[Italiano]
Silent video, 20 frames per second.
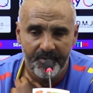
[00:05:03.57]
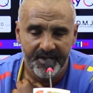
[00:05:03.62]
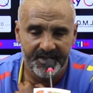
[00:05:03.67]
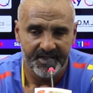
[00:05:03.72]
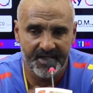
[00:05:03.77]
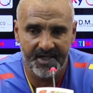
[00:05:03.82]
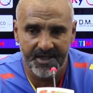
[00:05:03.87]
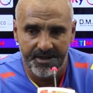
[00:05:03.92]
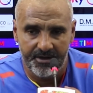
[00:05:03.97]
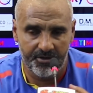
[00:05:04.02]

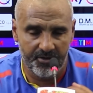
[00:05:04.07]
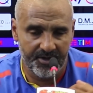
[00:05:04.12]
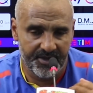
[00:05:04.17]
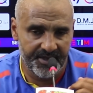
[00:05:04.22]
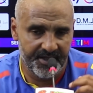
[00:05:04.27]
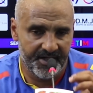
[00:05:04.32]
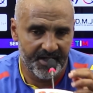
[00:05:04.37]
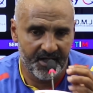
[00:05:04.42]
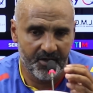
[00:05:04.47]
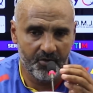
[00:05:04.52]
adesso e
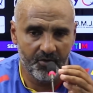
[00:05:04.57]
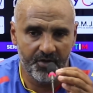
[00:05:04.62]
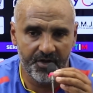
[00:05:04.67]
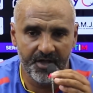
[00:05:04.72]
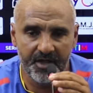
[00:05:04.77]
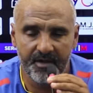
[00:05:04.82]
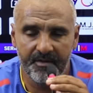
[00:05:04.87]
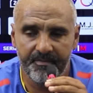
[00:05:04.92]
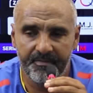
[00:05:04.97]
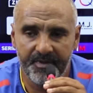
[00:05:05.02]
sarà
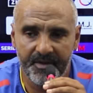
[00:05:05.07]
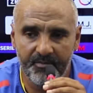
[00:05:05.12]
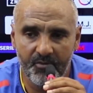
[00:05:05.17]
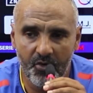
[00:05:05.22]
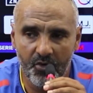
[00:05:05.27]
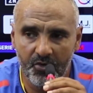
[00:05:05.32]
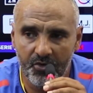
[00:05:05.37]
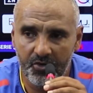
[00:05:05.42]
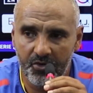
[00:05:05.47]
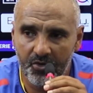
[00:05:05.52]
così per
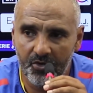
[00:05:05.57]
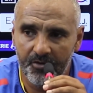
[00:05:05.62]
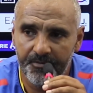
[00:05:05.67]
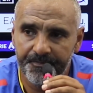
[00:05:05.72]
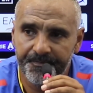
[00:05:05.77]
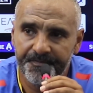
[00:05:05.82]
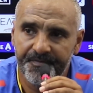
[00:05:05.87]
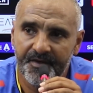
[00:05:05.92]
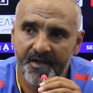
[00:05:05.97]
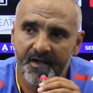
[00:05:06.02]
molto,
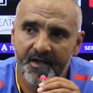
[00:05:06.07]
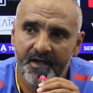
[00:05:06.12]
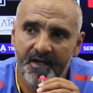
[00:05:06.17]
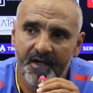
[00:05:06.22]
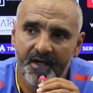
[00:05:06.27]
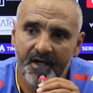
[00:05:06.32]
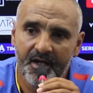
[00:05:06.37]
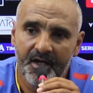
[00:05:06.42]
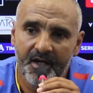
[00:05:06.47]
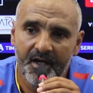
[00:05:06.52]

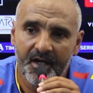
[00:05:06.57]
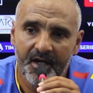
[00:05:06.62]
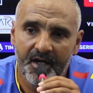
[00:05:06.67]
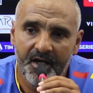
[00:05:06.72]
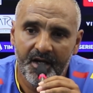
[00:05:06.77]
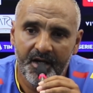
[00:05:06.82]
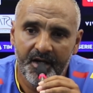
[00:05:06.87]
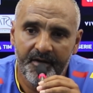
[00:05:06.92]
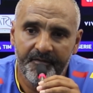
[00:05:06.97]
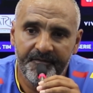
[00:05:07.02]

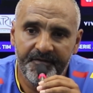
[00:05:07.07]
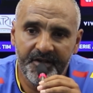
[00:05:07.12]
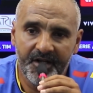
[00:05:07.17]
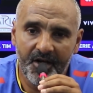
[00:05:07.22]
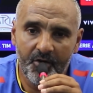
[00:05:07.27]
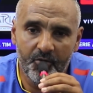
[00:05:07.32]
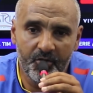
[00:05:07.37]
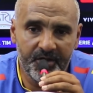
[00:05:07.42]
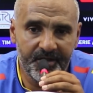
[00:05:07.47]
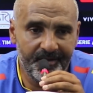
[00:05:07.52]

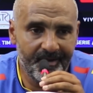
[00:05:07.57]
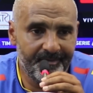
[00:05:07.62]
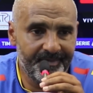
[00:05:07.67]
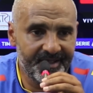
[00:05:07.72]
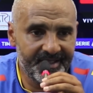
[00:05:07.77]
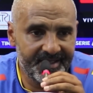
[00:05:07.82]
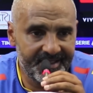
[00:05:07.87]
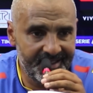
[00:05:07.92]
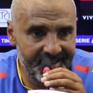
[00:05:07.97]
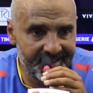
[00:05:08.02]
fino all'ultima
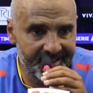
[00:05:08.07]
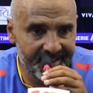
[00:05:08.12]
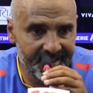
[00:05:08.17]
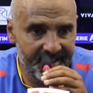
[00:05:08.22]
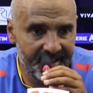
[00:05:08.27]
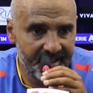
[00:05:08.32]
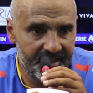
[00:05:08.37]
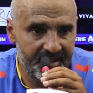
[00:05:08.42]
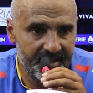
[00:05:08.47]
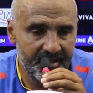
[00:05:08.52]

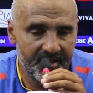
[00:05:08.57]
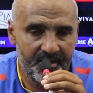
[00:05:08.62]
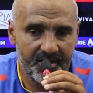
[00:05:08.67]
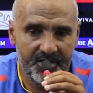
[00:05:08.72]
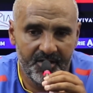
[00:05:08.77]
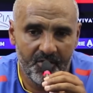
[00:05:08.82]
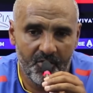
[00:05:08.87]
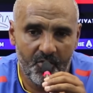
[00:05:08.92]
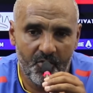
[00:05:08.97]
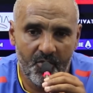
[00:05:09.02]
partita
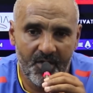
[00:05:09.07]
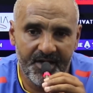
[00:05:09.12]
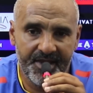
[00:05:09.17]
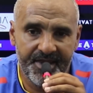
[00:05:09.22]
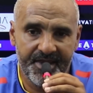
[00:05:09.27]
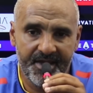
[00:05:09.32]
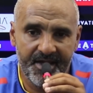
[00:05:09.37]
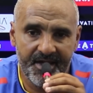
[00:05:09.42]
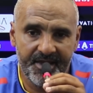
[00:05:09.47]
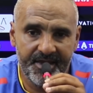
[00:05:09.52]

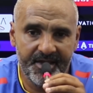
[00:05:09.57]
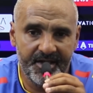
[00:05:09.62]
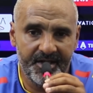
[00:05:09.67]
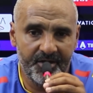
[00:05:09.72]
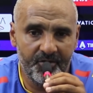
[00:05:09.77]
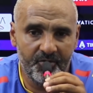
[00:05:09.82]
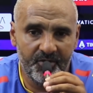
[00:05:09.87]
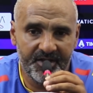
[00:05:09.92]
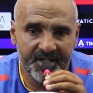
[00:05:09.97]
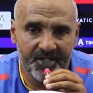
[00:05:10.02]
qualsiasi
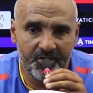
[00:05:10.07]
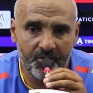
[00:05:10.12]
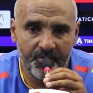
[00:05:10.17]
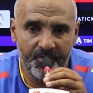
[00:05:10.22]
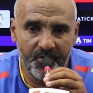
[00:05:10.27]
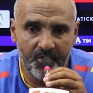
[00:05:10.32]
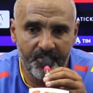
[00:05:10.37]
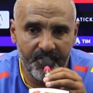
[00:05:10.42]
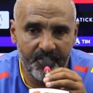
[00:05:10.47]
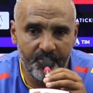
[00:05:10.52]
risultato
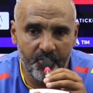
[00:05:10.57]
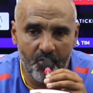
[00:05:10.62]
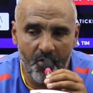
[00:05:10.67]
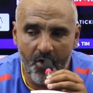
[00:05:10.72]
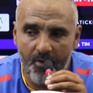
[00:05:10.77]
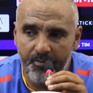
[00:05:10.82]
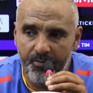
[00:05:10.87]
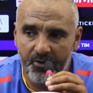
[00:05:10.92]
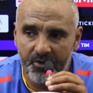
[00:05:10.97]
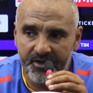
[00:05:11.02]
mio mi
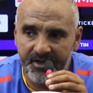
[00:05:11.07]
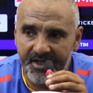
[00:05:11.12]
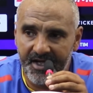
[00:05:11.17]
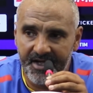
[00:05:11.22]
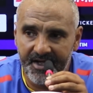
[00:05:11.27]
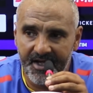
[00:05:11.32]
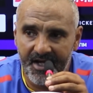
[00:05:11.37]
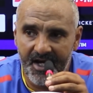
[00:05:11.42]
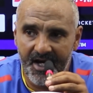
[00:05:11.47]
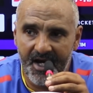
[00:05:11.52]
può
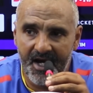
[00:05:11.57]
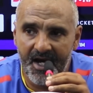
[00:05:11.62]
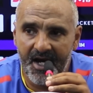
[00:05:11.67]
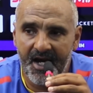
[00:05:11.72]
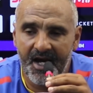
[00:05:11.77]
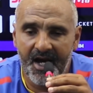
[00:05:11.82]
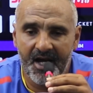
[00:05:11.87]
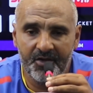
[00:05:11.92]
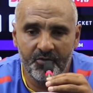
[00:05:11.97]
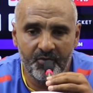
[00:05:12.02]
portare
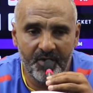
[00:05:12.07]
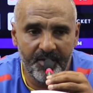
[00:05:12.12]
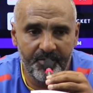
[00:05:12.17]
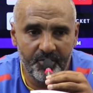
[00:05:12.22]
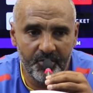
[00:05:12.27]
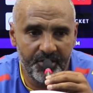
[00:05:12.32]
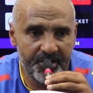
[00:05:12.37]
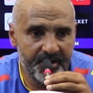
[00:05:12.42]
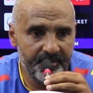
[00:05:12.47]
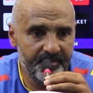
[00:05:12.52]
a, ad una
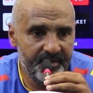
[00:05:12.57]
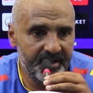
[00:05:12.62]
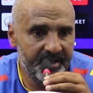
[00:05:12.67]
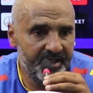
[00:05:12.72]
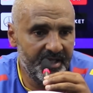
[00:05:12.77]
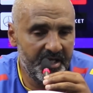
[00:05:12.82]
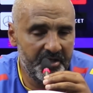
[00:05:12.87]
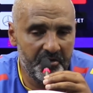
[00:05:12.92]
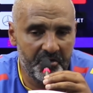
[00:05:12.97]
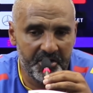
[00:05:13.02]

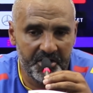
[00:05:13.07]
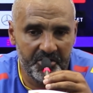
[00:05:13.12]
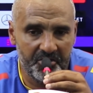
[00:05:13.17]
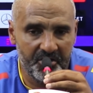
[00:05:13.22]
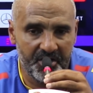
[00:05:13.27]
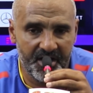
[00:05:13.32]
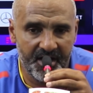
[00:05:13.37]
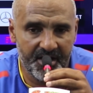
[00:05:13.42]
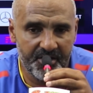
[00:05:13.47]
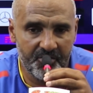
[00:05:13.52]
possibilità, io
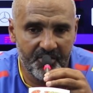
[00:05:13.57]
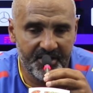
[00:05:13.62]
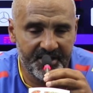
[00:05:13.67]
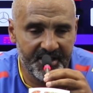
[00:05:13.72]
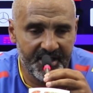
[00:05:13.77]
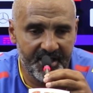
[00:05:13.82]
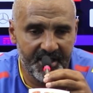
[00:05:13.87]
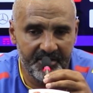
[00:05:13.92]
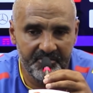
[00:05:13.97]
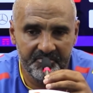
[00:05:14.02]
credo che la
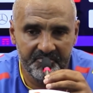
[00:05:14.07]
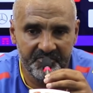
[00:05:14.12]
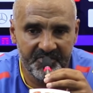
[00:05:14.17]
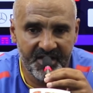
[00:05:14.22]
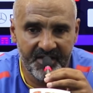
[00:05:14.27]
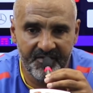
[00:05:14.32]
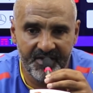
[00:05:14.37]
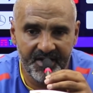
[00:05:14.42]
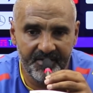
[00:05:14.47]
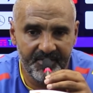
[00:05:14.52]
squadra
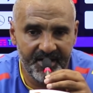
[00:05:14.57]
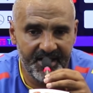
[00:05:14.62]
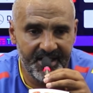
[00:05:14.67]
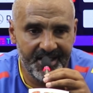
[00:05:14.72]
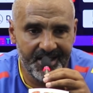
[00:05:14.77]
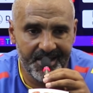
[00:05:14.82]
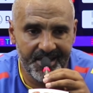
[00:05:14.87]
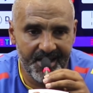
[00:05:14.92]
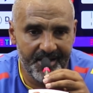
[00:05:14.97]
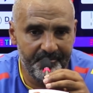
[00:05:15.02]
deve
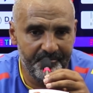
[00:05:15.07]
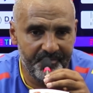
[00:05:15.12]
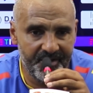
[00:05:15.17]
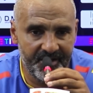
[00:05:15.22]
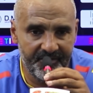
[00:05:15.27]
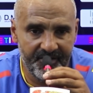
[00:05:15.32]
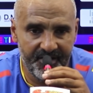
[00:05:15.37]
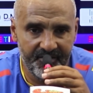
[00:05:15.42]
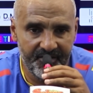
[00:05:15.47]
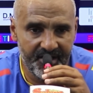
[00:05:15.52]
rimanere
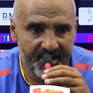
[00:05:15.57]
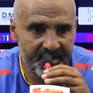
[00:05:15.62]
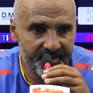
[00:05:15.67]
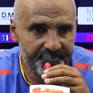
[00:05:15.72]
sempre viva,